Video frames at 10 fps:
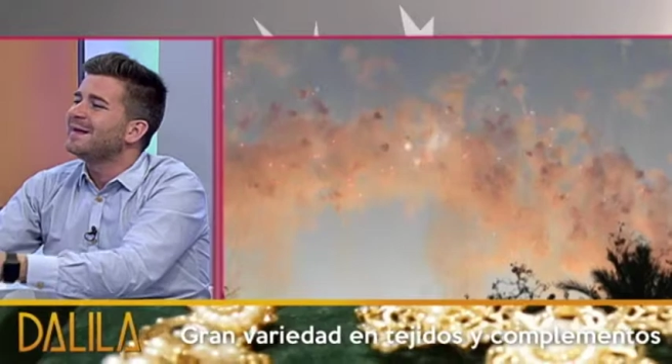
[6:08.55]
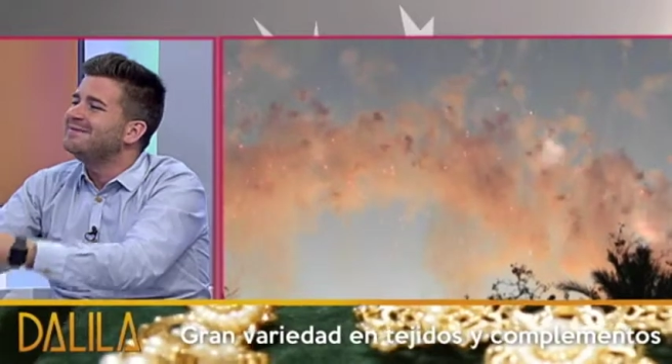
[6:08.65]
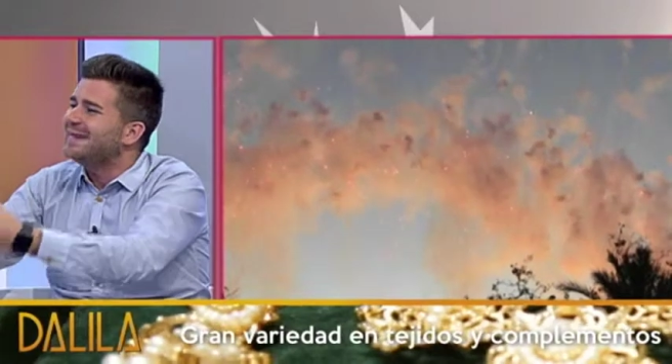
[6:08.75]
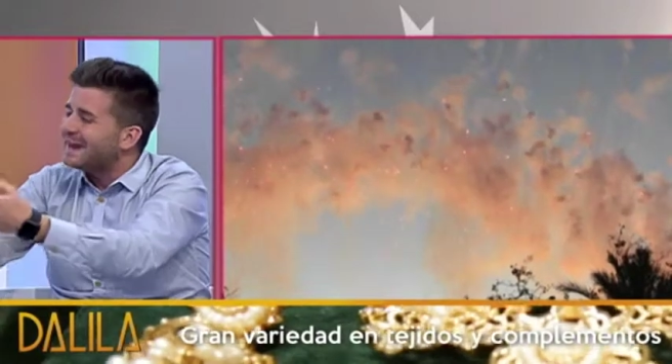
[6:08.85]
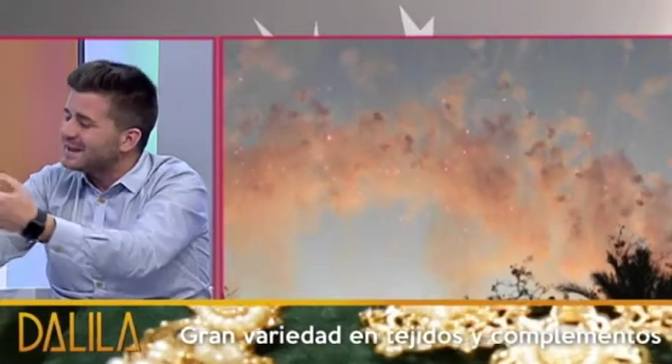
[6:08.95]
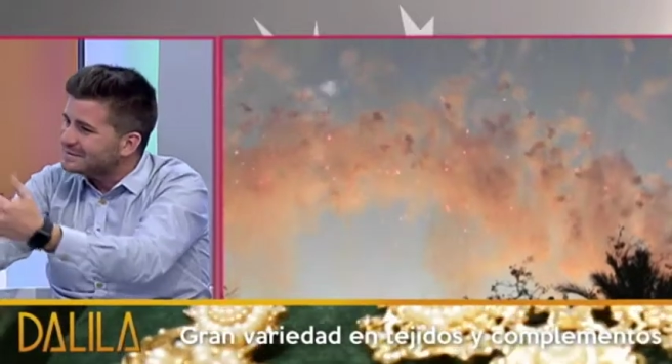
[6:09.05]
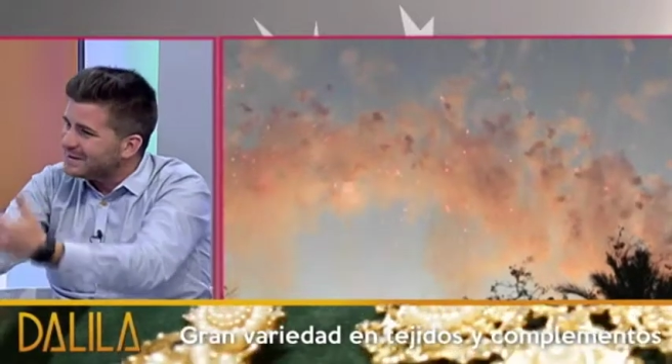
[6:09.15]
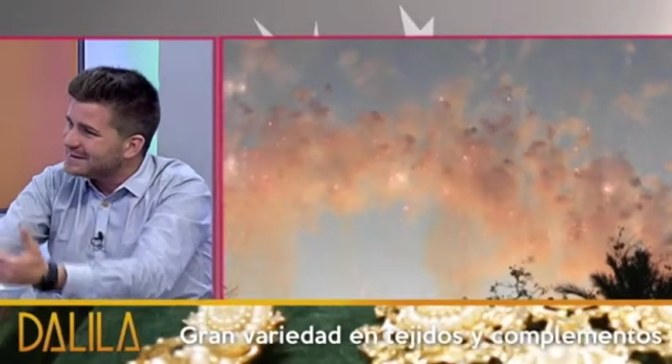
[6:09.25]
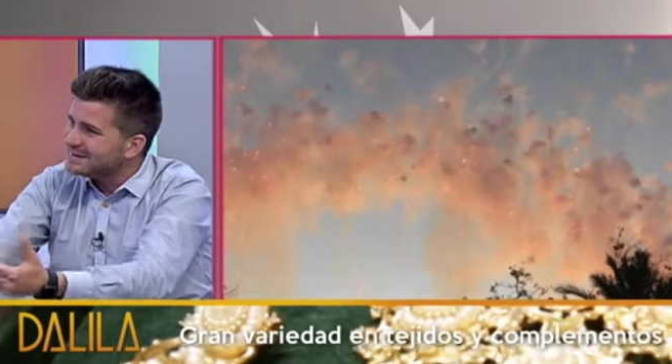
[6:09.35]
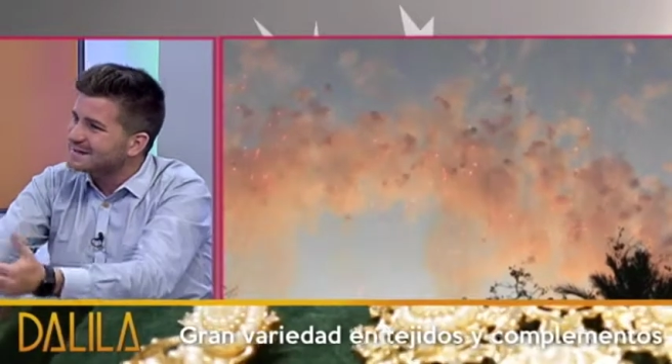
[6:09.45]
de las
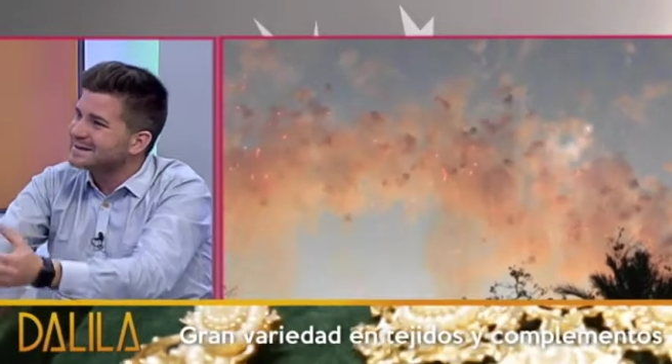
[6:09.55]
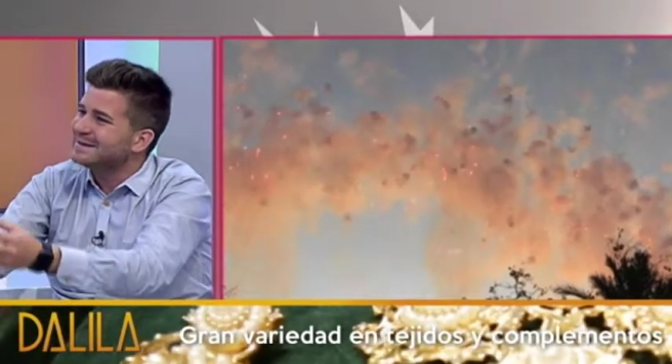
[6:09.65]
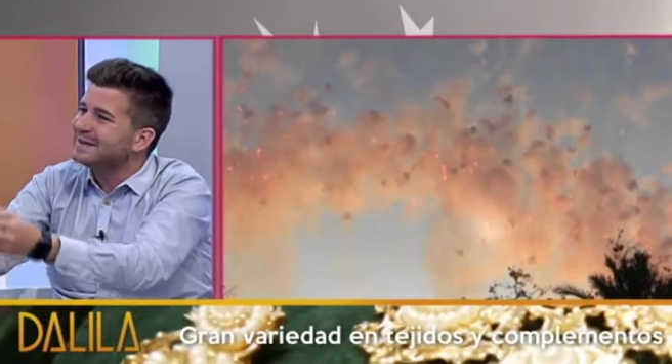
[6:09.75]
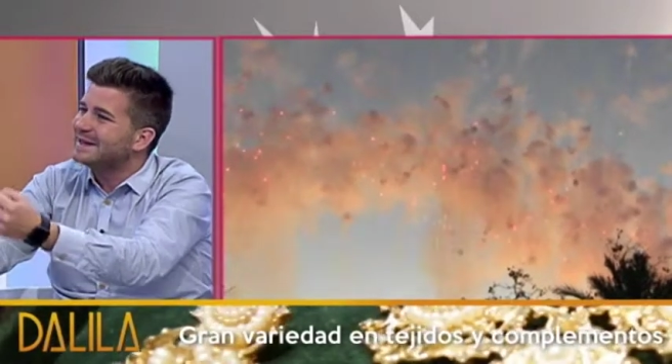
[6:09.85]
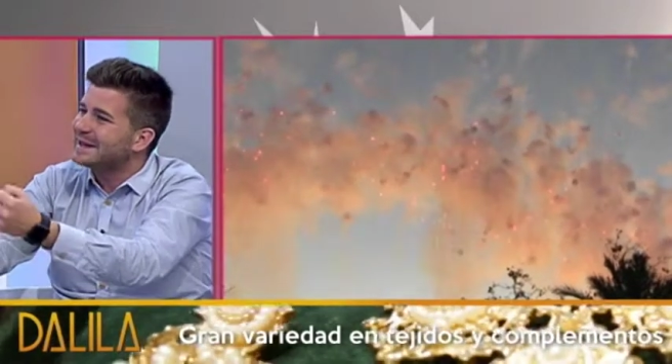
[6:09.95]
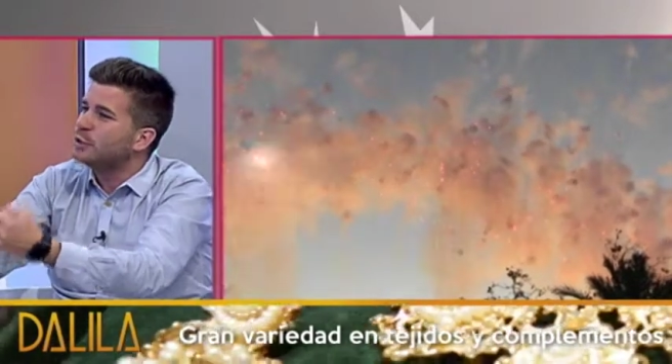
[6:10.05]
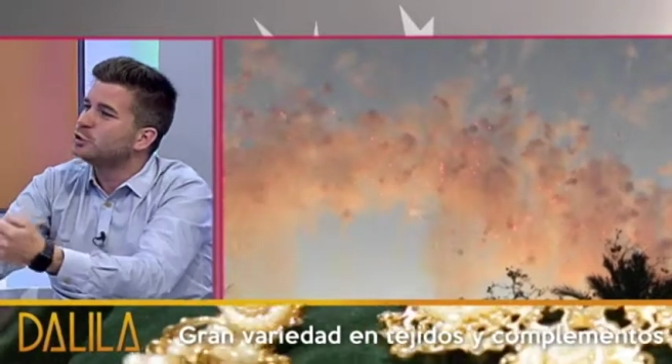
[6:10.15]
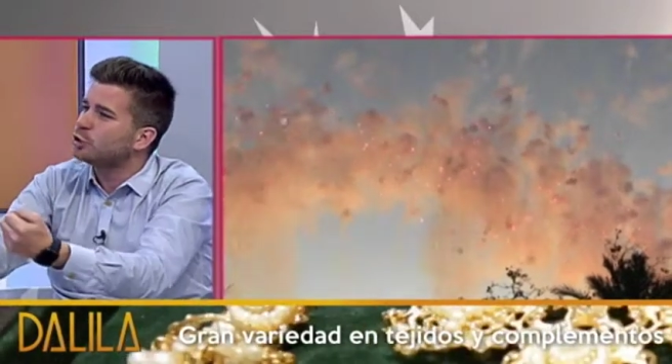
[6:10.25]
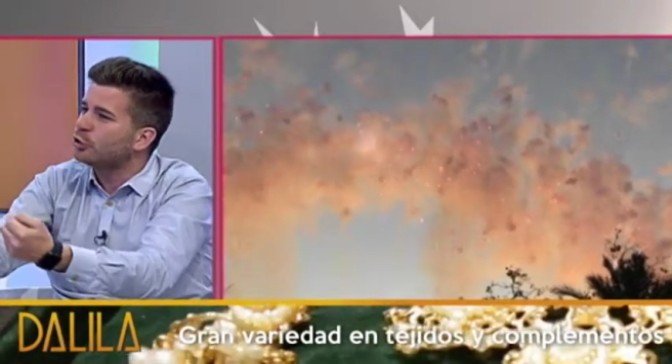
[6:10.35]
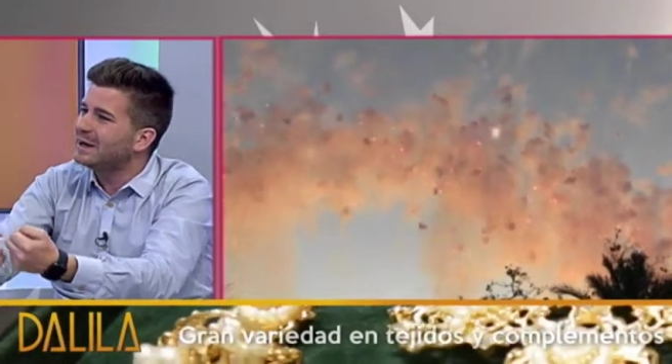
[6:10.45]
fiestas, del tejido
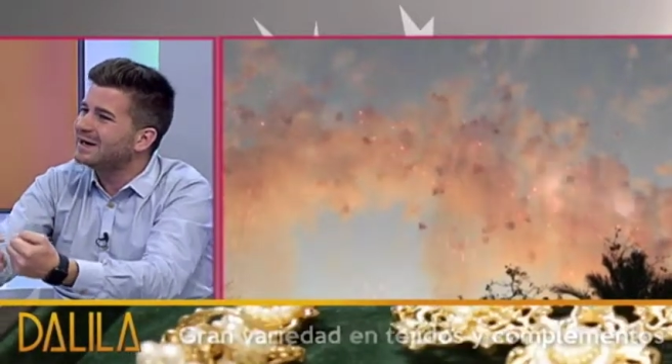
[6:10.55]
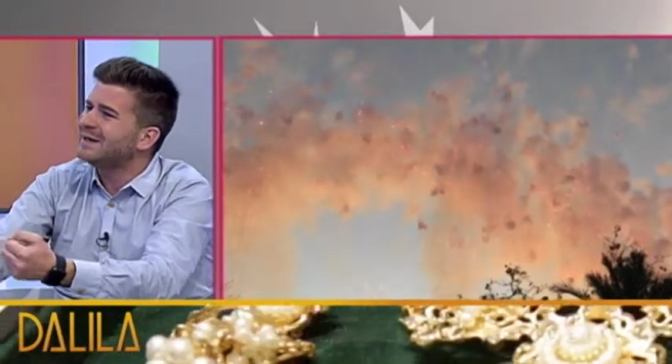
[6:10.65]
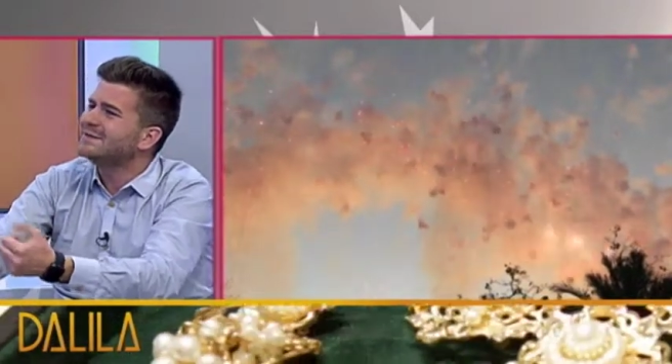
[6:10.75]
social,